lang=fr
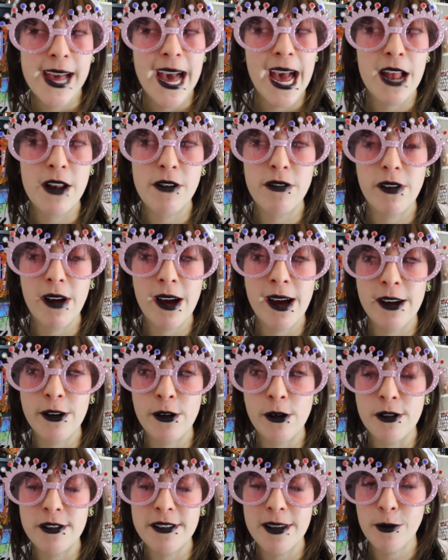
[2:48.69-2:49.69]
Elle
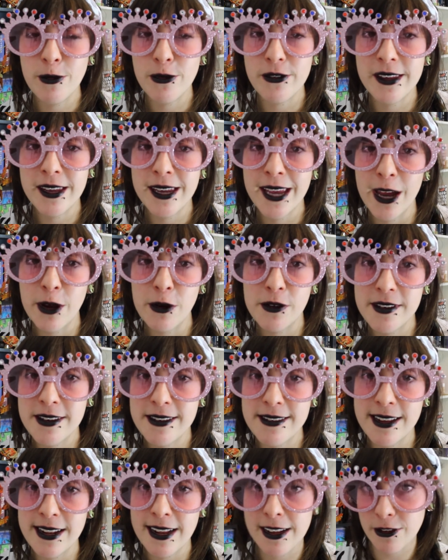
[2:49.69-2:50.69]
va s'amuser à
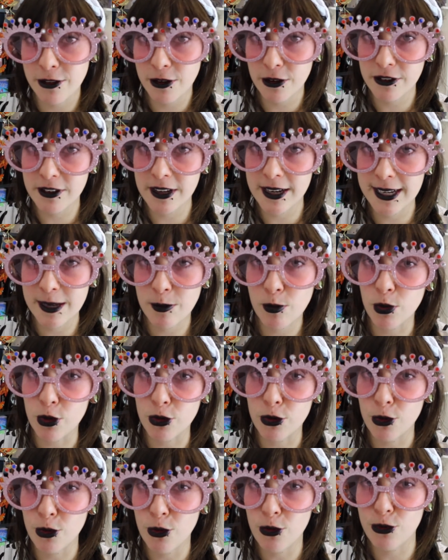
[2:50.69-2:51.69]
utiliser la sorcellerie pour
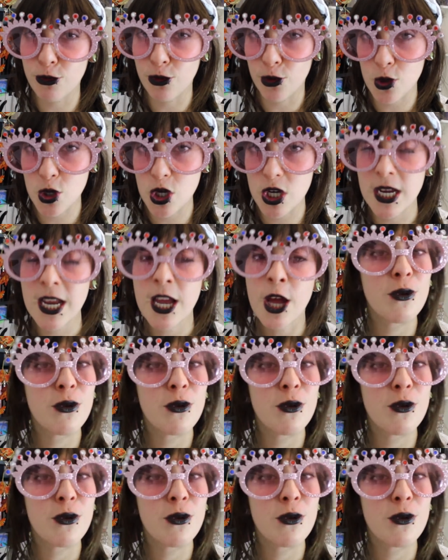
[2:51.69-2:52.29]
se venger,